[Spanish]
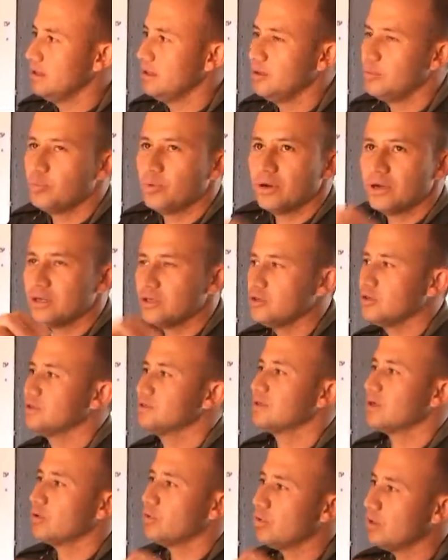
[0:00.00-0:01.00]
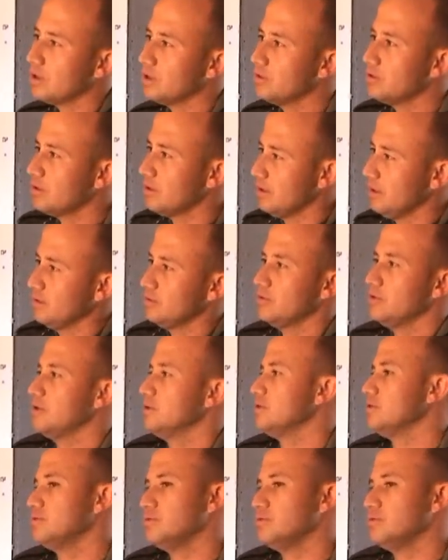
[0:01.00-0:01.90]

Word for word: Y pueden ellos estar jugando. entonces